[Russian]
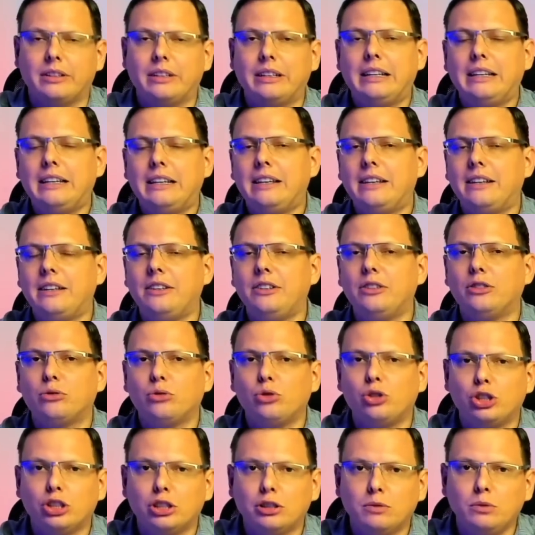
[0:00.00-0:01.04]
и не
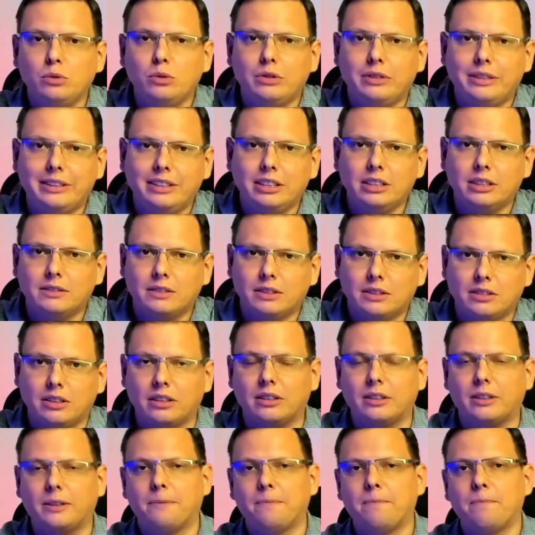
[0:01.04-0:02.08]
существует единого
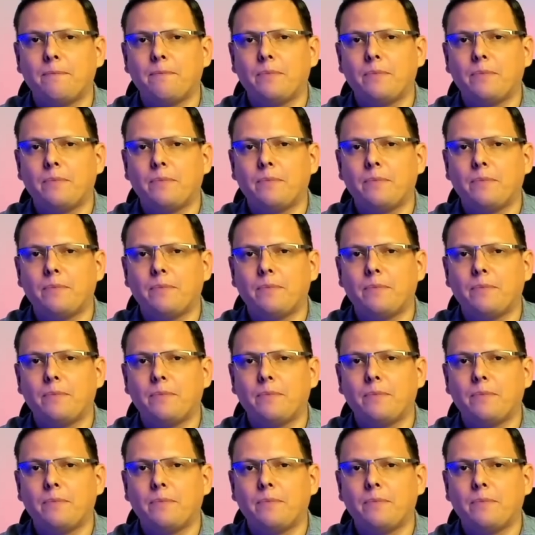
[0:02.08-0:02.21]
центра.